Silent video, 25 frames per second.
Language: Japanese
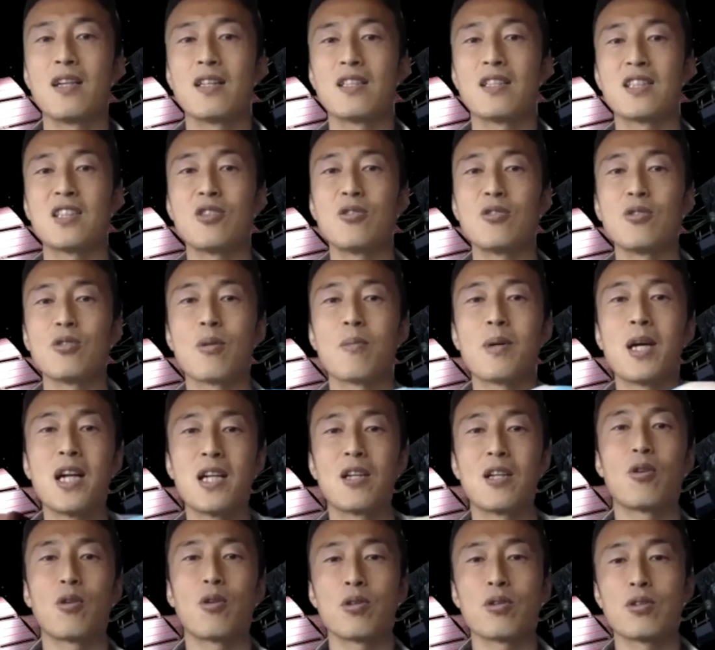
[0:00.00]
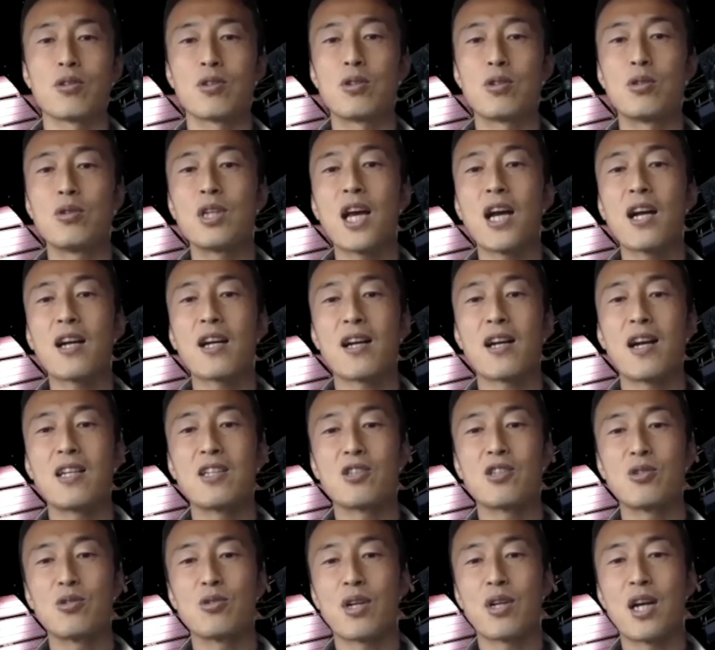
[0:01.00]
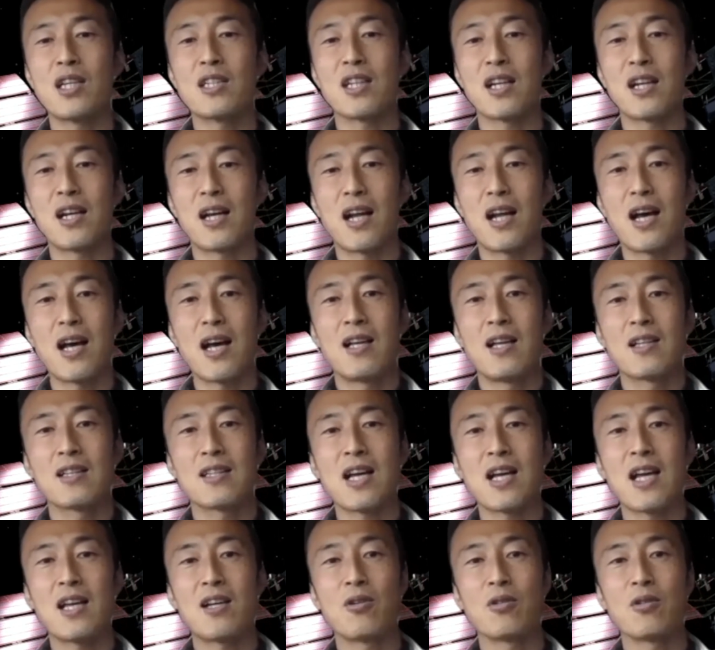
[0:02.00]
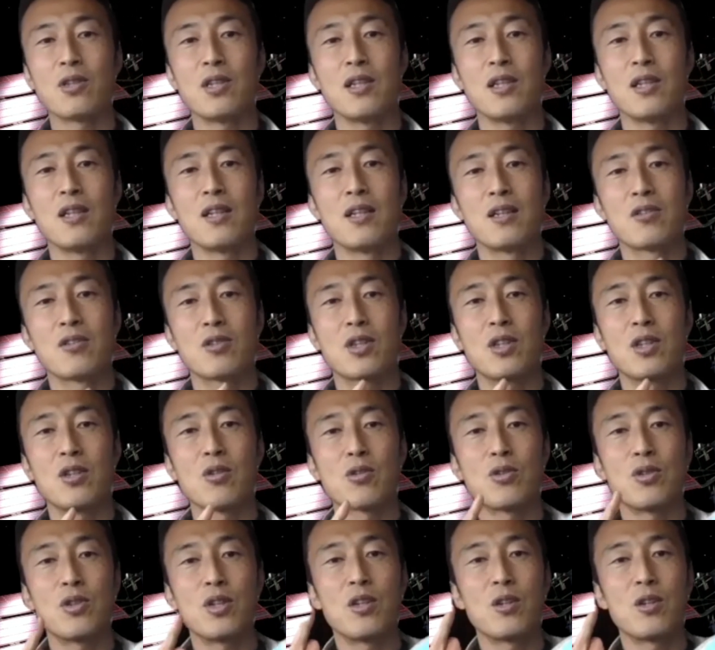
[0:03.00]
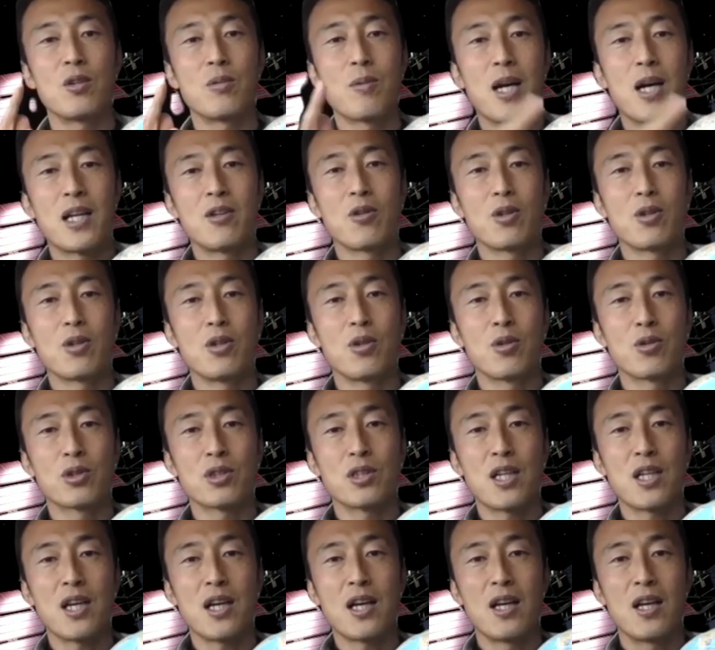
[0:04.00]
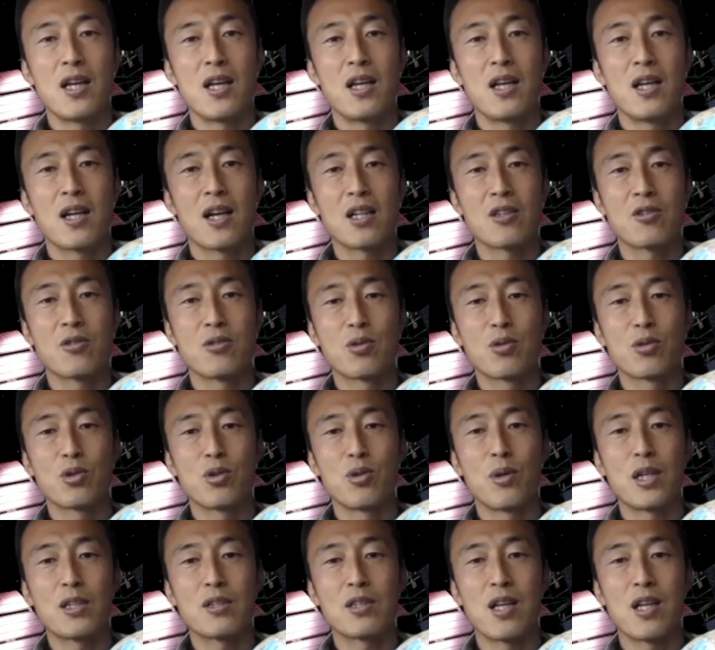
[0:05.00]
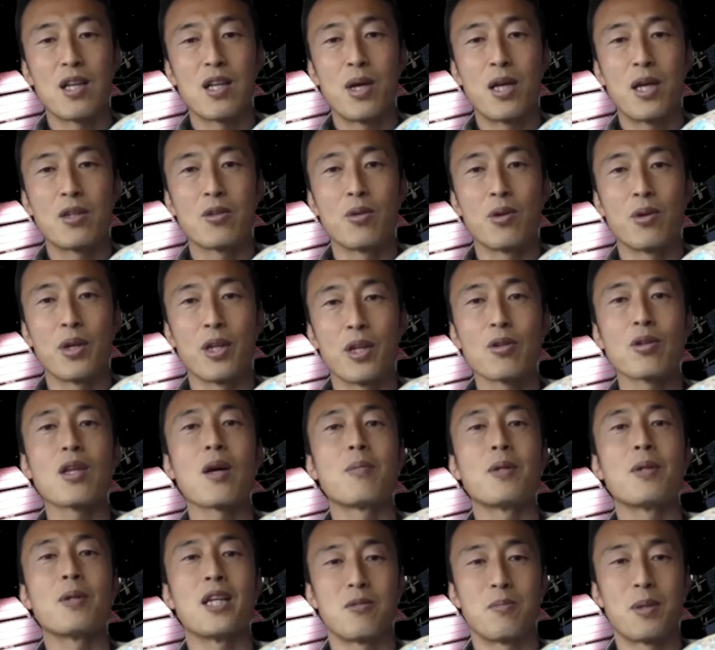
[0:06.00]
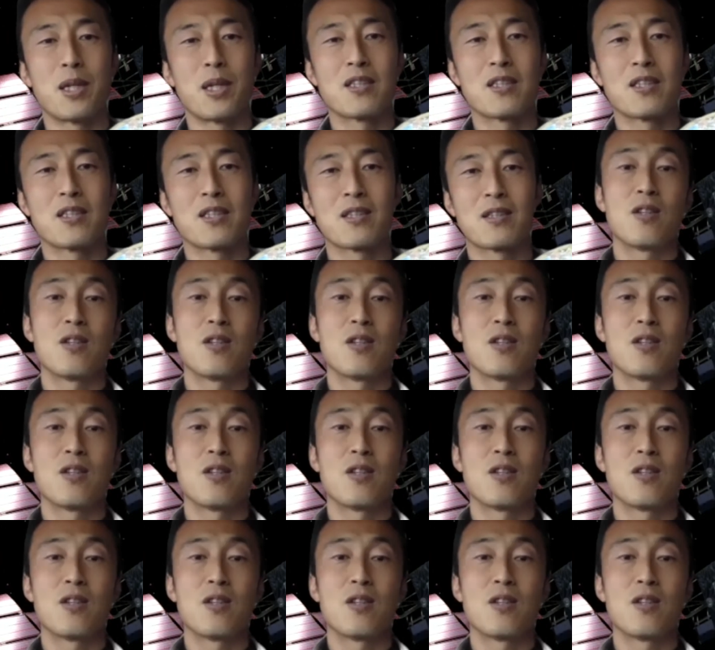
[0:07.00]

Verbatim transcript: 地球の周りを数百回周回してから最後に月のスイングバイを利用して活動小惑星フェイトンへと旅立ちます。